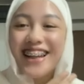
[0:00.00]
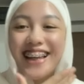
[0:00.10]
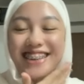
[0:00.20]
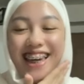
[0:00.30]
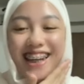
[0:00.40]
aku
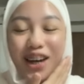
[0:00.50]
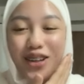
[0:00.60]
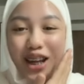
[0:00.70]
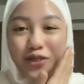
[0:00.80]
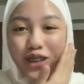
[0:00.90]
dilecehin
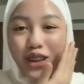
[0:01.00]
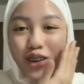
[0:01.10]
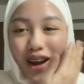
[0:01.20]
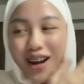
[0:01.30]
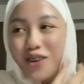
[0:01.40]
lewat live
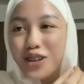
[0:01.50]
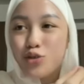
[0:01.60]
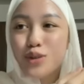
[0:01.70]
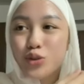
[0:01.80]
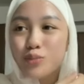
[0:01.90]
TikTok karena aku
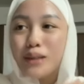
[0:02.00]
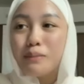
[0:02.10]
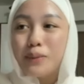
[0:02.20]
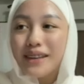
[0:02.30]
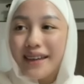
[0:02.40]
dicubit-cubit
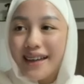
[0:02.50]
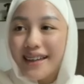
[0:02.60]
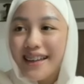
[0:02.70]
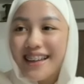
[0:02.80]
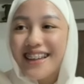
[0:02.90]
pipinya.